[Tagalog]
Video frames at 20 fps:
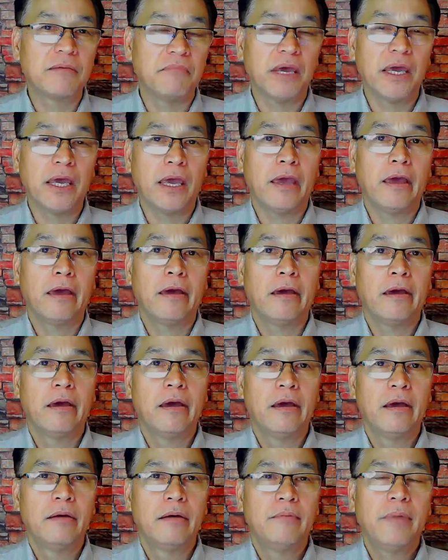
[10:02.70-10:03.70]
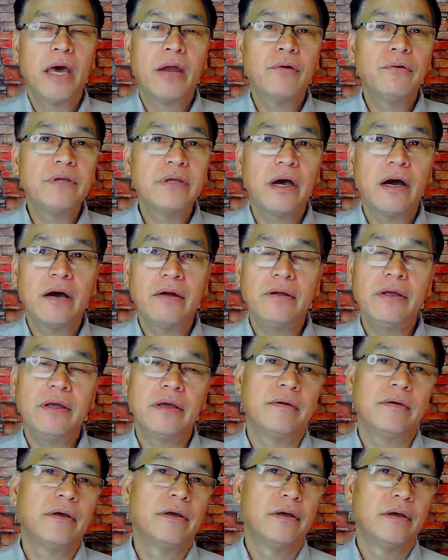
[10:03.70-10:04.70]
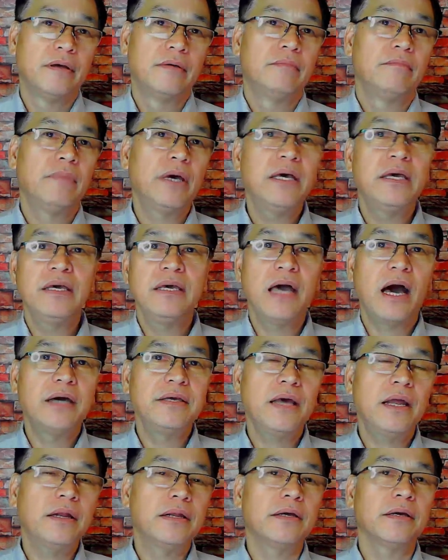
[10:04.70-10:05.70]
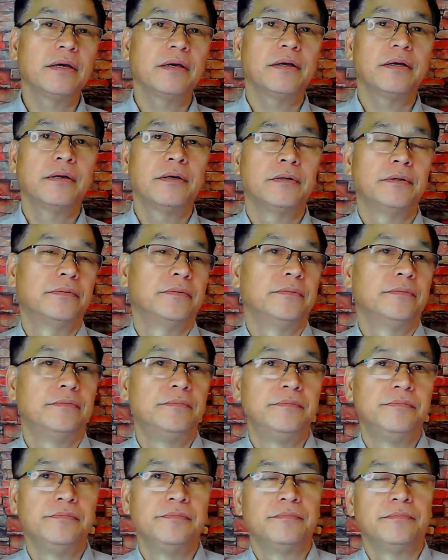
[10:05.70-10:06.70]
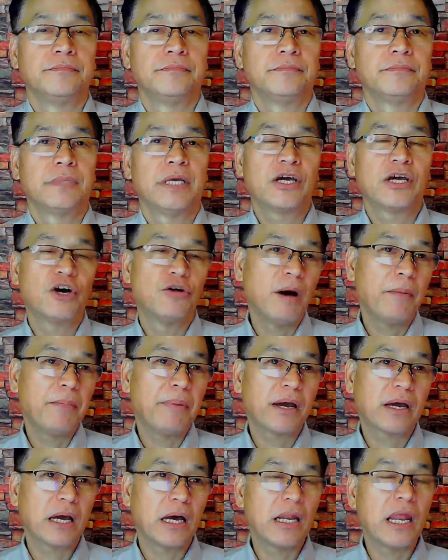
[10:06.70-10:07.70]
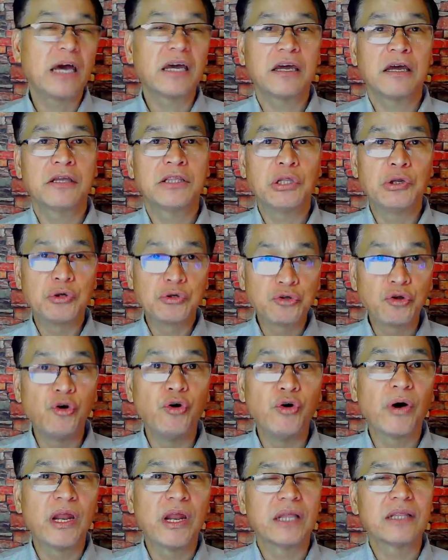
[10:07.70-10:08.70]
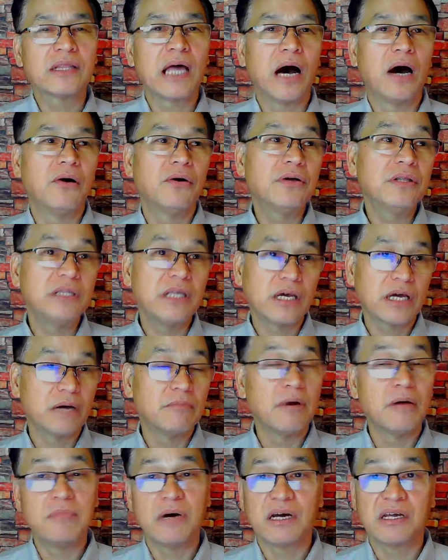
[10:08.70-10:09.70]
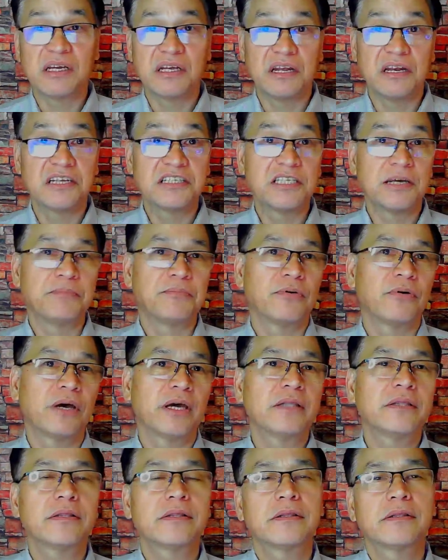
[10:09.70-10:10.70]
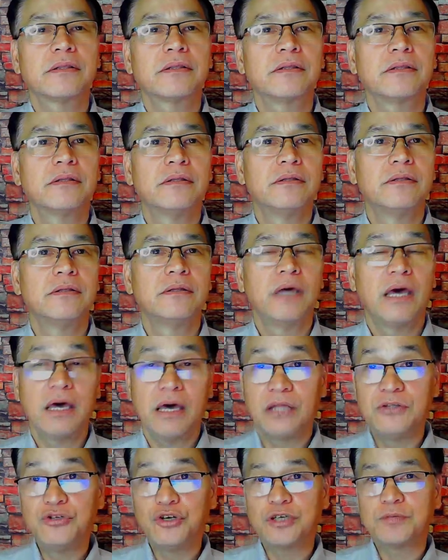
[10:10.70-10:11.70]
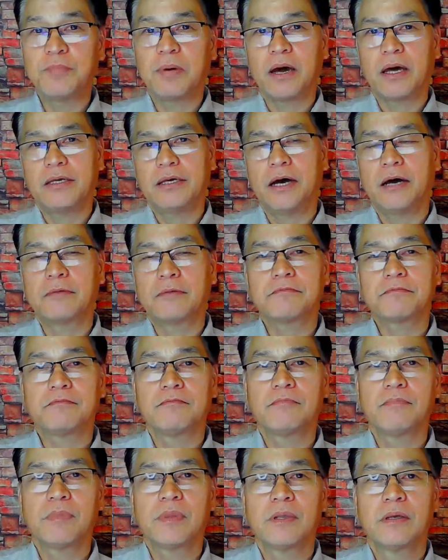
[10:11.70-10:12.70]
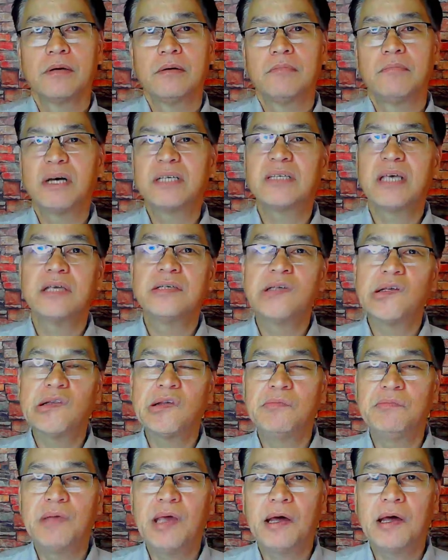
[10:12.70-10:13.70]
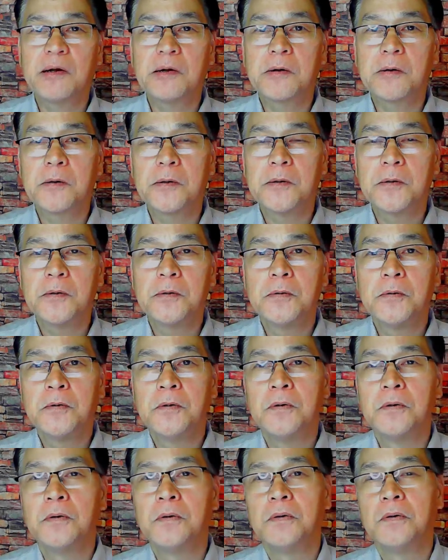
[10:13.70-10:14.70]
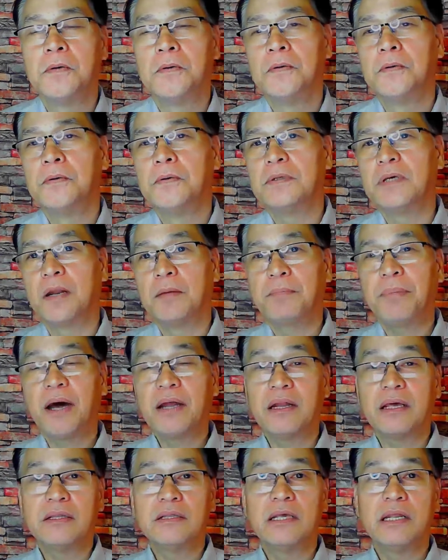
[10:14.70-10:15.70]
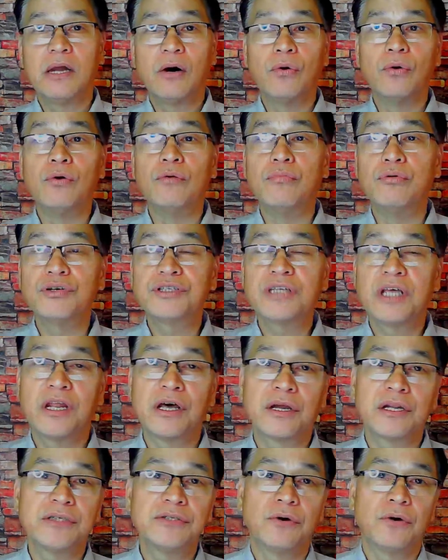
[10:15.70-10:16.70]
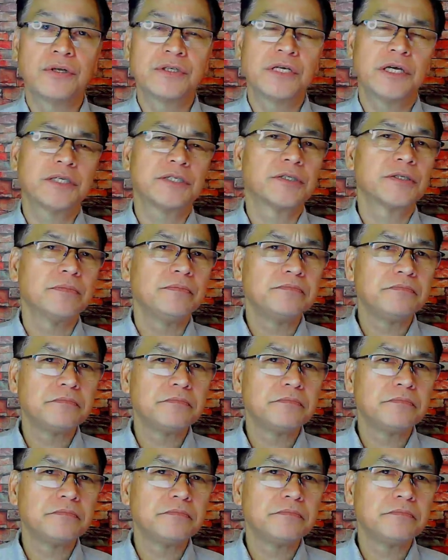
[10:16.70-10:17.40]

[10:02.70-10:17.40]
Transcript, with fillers: me. Meron niyang ano eh, may hiya yan eh. Ikaw ba, pagka lagi kang tinutulungan ng tao, hindi ka ba magre-reciprocate? Eh, ang Diyos pa kaya. Mas sensitive yan. Yan pa na hindi nauubusan ng resources.